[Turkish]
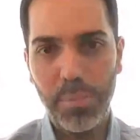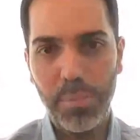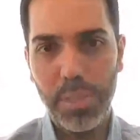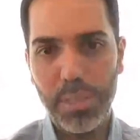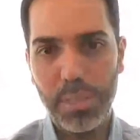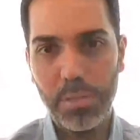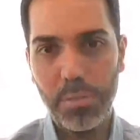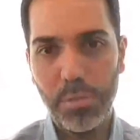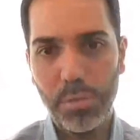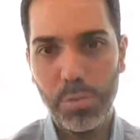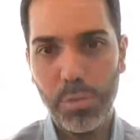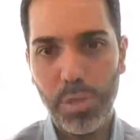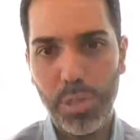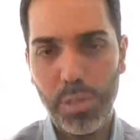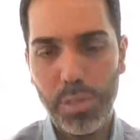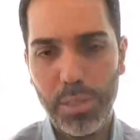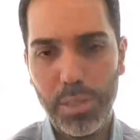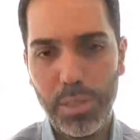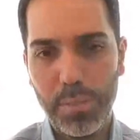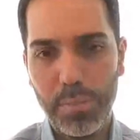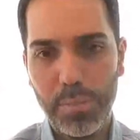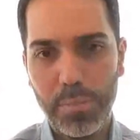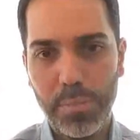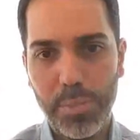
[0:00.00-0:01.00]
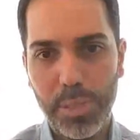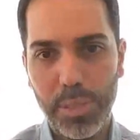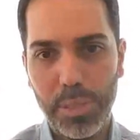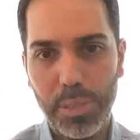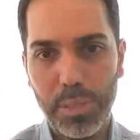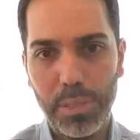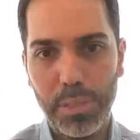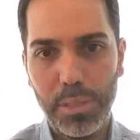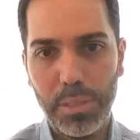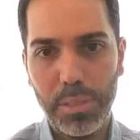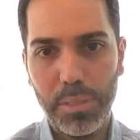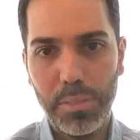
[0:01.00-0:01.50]
Biz Türkiye'de
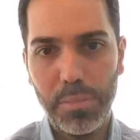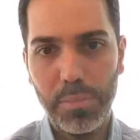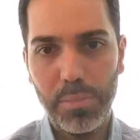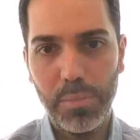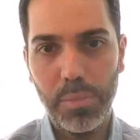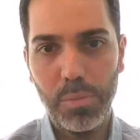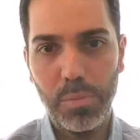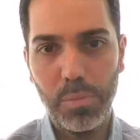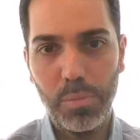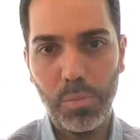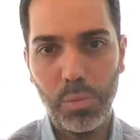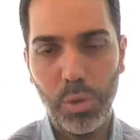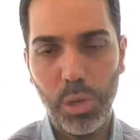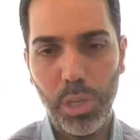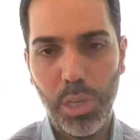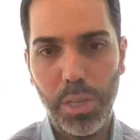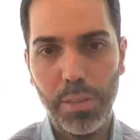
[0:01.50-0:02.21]
bu